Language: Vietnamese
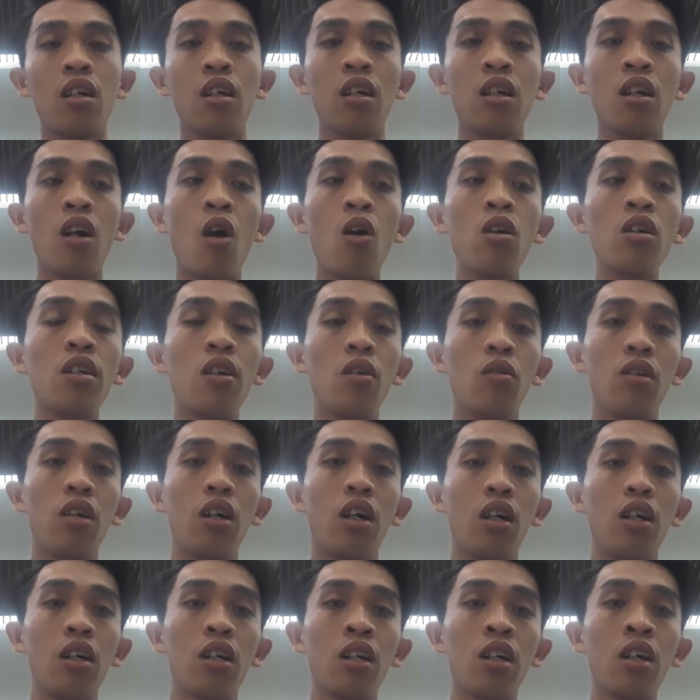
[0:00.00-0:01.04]
Có nhiều người
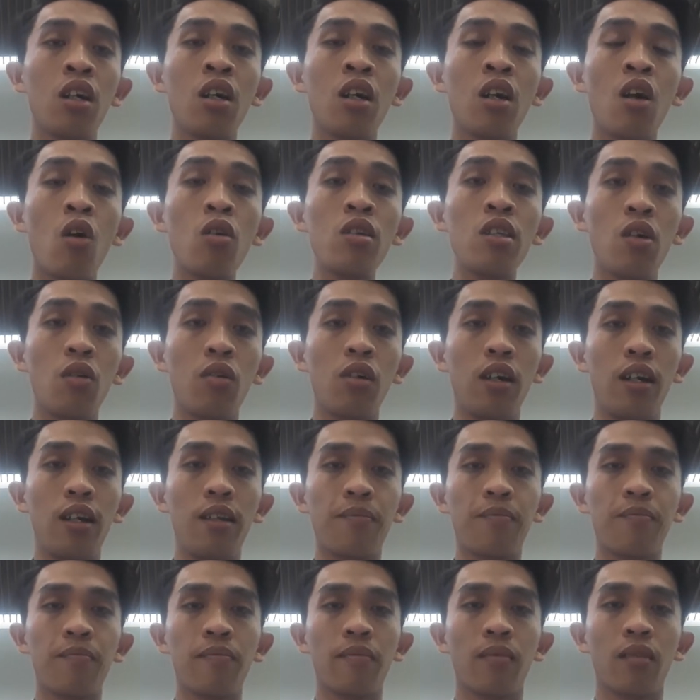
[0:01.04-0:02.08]
Có nhiều người
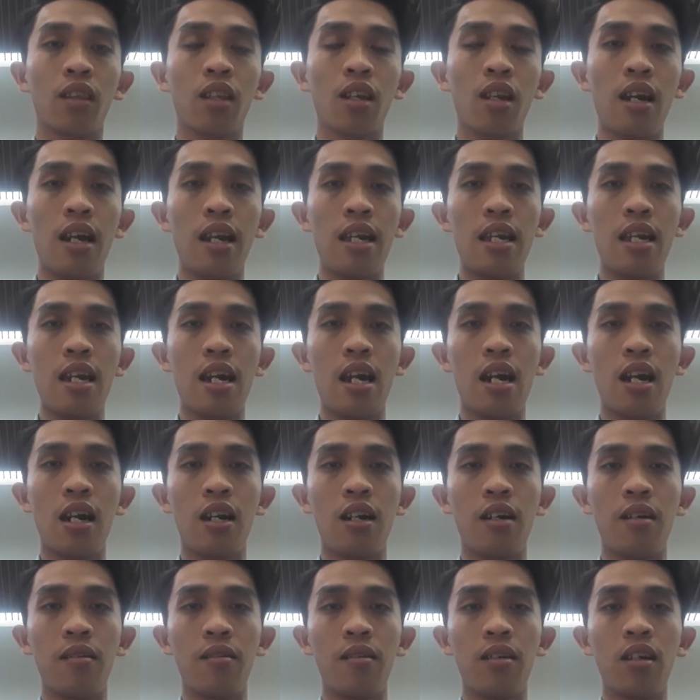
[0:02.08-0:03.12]
thì à,